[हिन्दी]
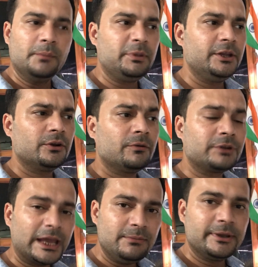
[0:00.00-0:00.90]
पीरियड ऑफ
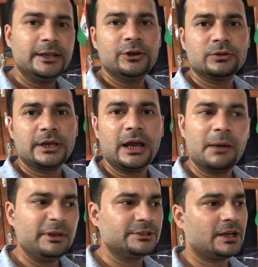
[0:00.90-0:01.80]
टाइम के लिए होता है
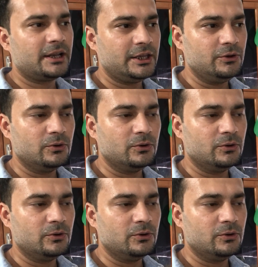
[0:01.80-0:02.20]
हमेशा नहीं